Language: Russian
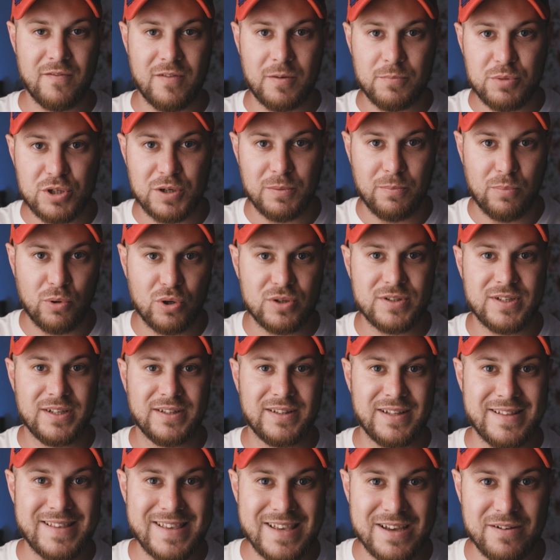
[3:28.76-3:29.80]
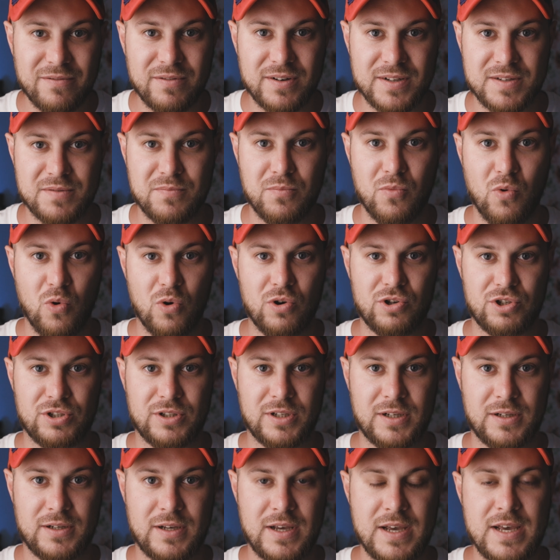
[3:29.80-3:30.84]
Вообще, просто это
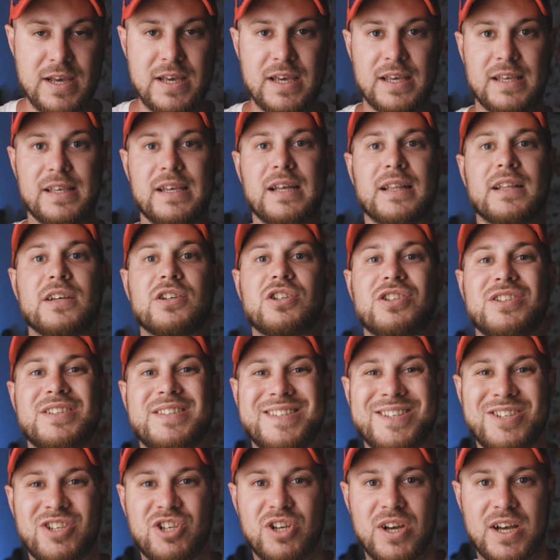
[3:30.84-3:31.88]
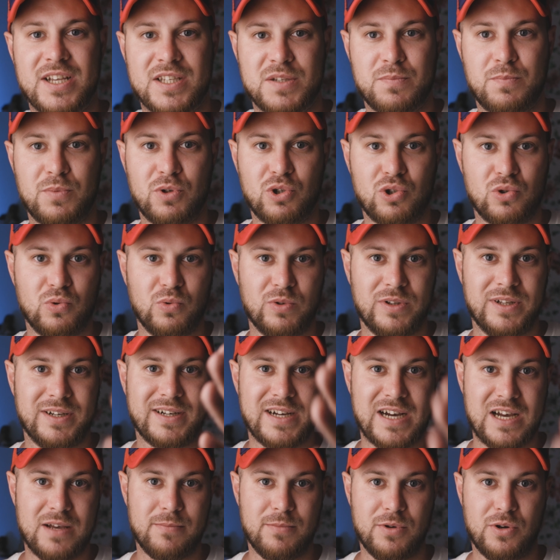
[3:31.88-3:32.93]
невозможно. Я даже сейчас пишу на
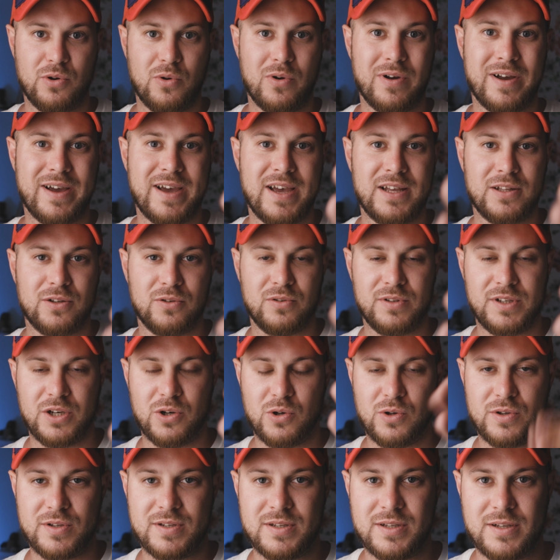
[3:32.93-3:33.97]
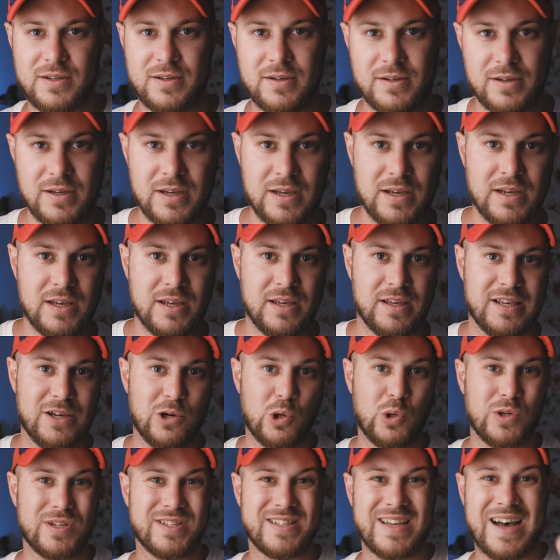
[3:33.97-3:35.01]
камеру Canon EOS,
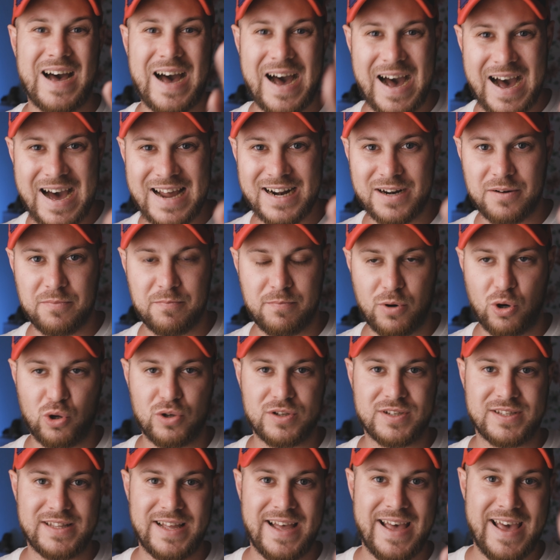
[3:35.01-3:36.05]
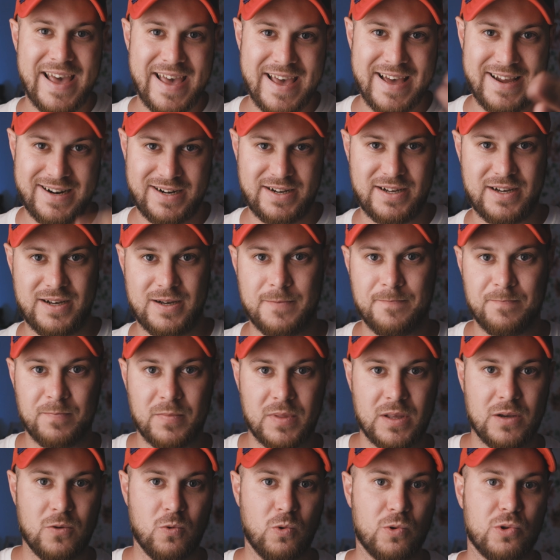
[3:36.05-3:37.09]
EOS R, просто R, -ка
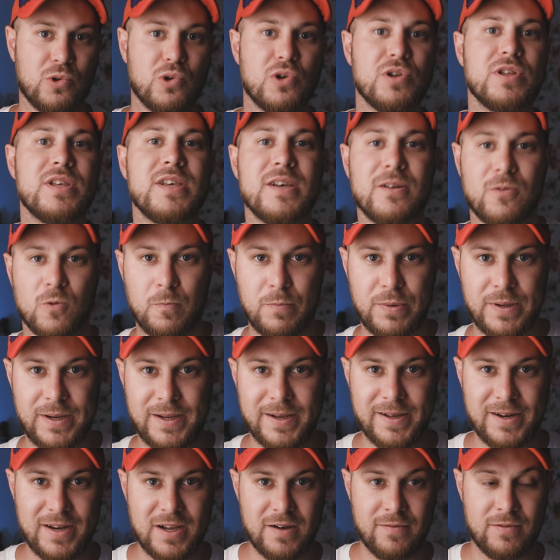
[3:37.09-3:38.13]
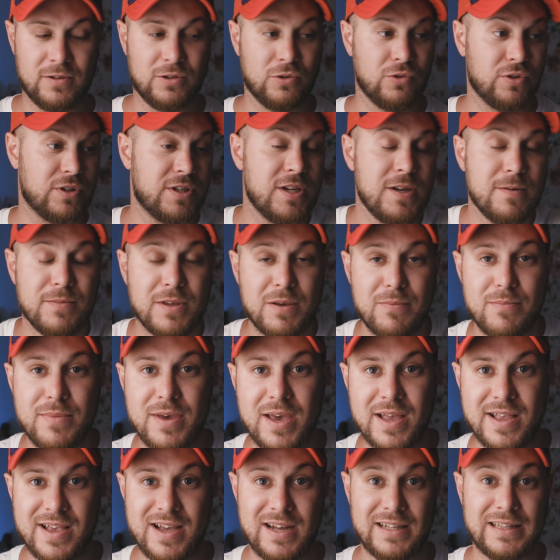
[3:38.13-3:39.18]
у нее нету перегрева, но тем не
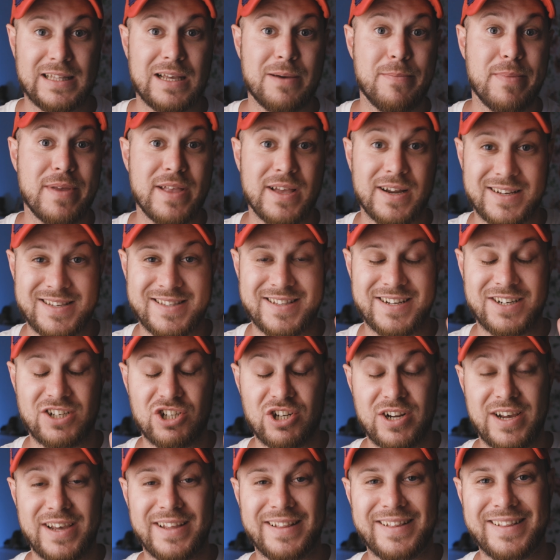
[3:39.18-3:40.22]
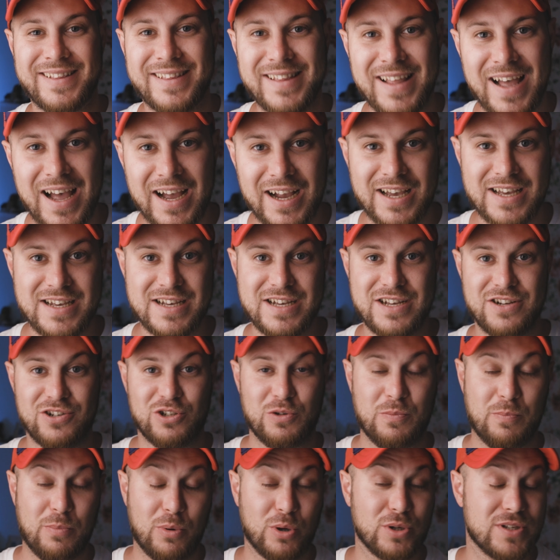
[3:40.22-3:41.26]
менее она меня раздражает так,
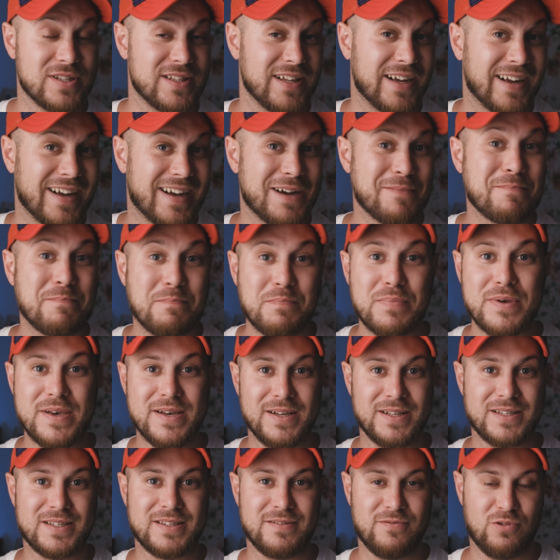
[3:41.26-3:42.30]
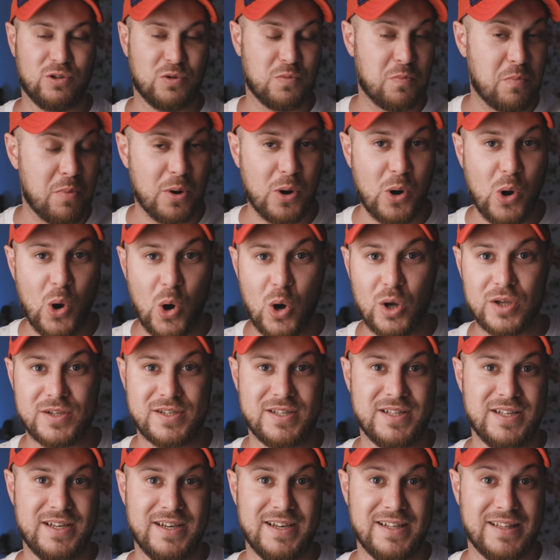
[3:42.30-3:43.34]
что просто капец, вот
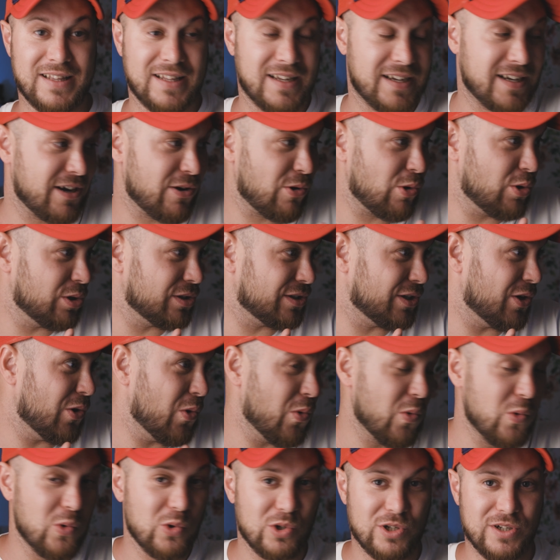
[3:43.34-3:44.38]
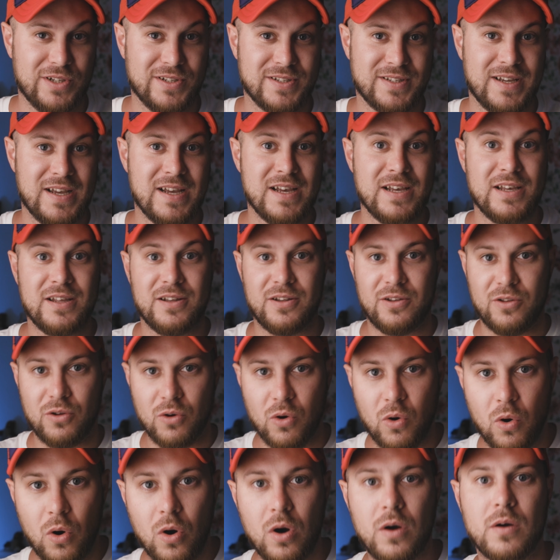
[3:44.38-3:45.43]
просто, это какой-то ужас.
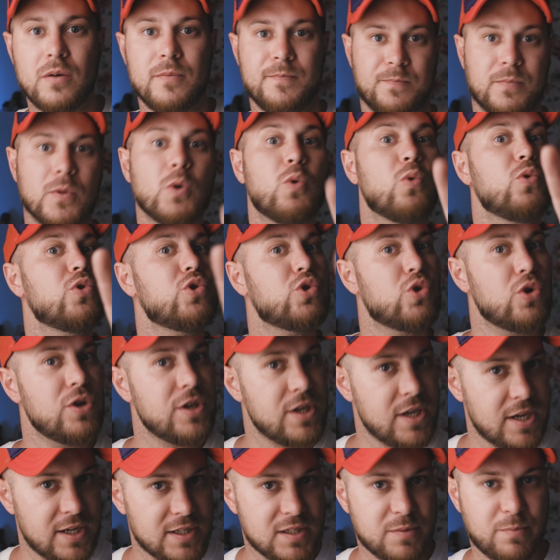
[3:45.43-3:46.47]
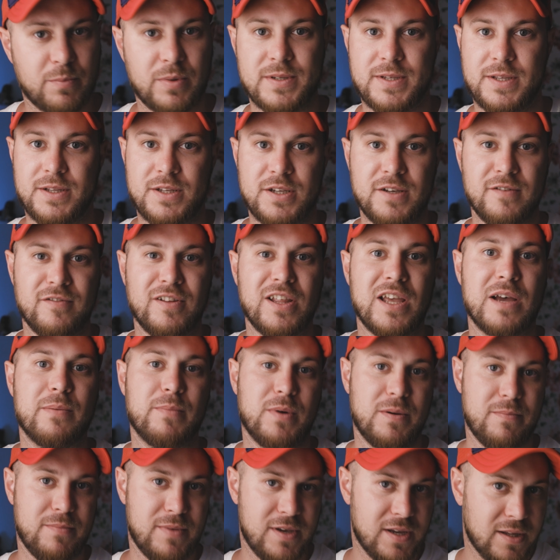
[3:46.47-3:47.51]
Но у нее есть позитивные
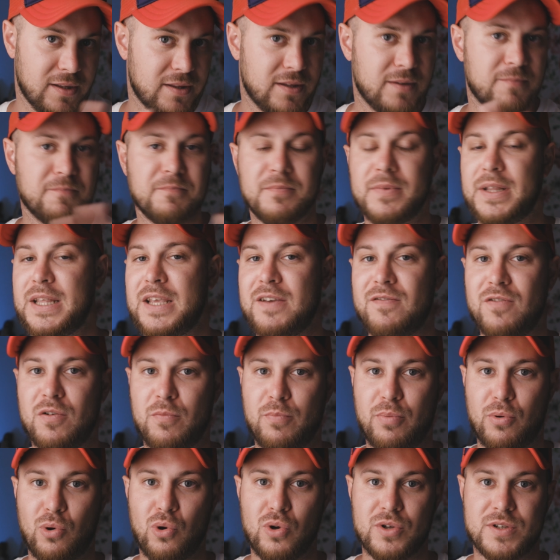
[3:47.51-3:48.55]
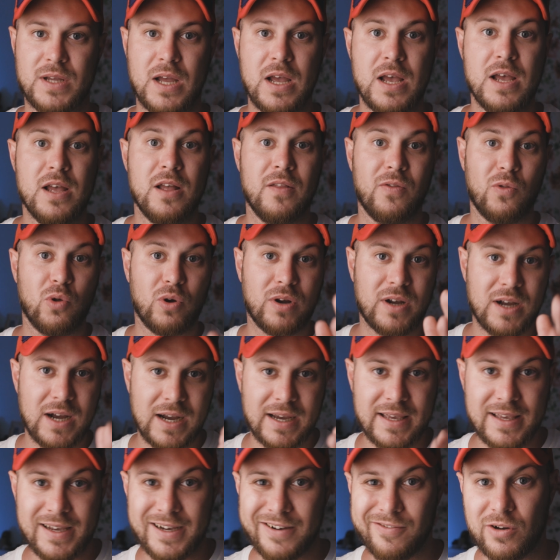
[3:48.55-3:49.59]
моменты, не вопрос. Но
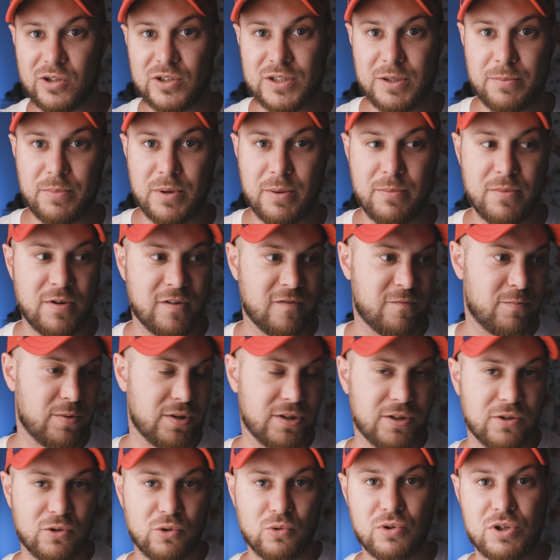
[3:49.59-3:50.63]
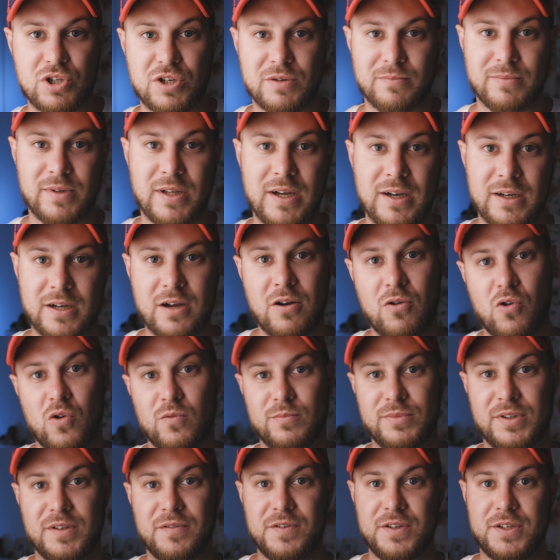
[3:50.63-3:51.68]
как я говорил, например, в предыдущем, да,
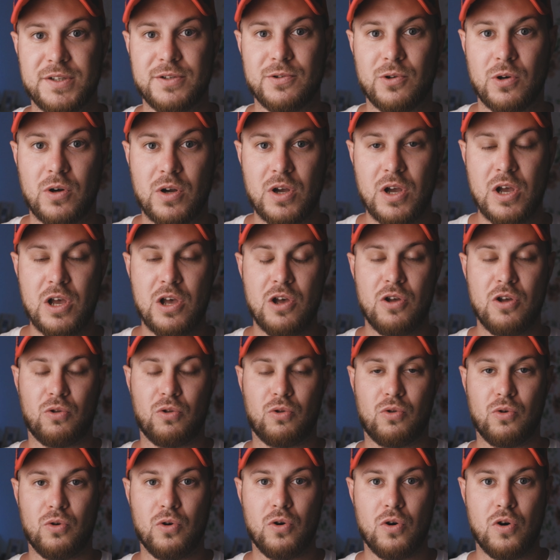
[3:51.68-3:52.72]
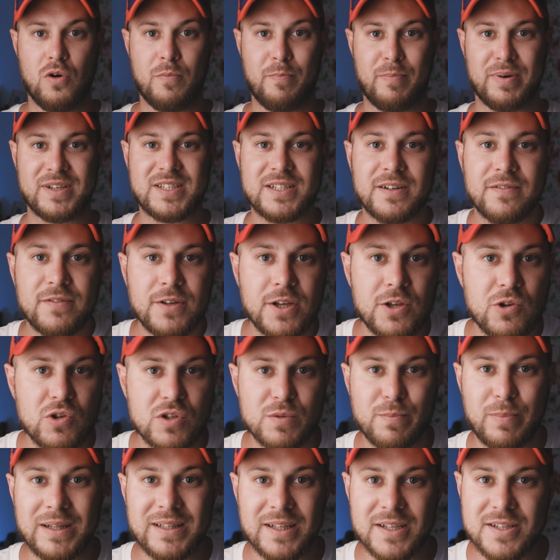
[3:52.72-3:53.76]
каком-то видео, то по сравнению
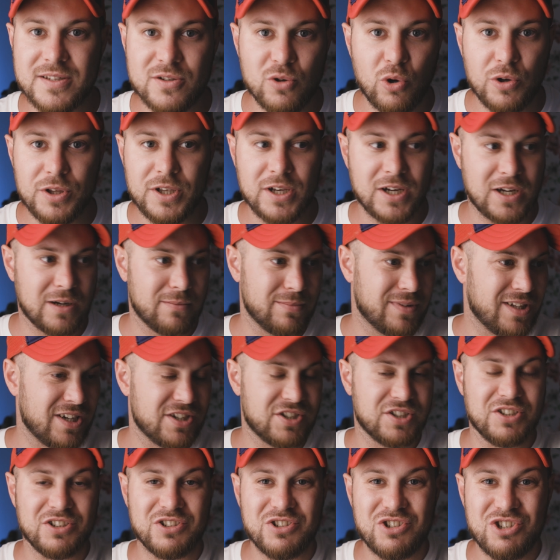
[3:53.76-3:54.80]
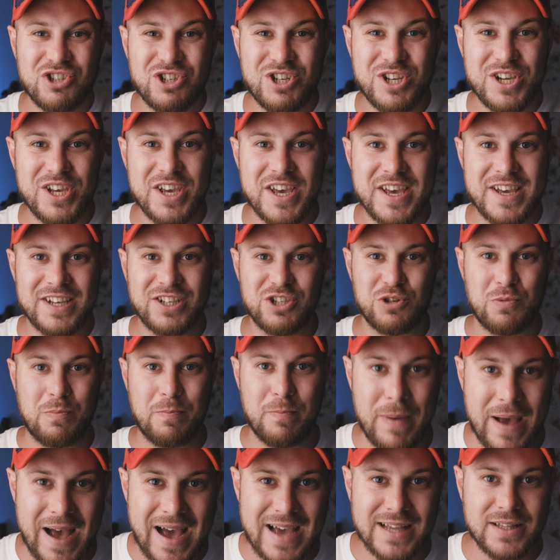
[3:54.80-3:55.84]
с Panasonic даже
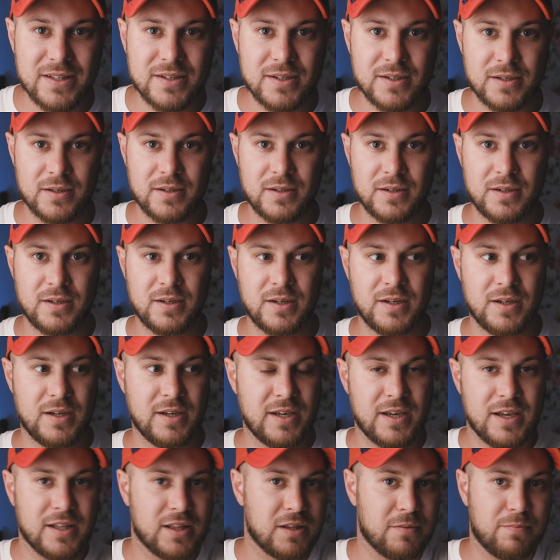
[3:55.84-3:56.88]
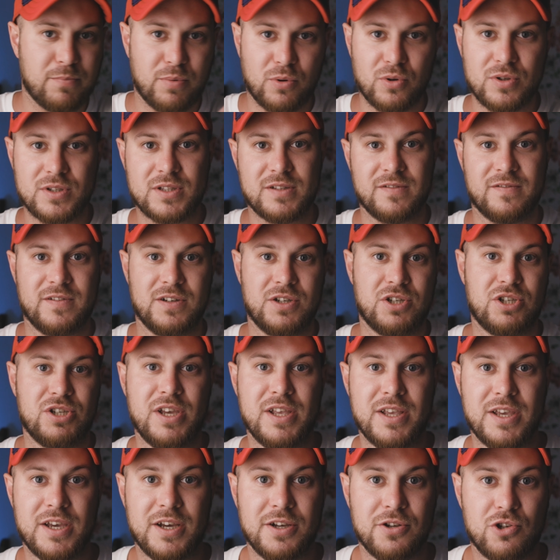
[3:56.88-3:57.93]
GH5 это просто вообще
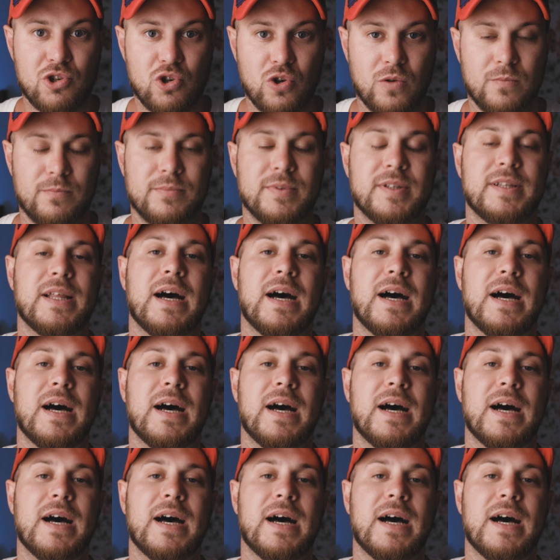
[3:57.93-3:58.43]
ни о чем.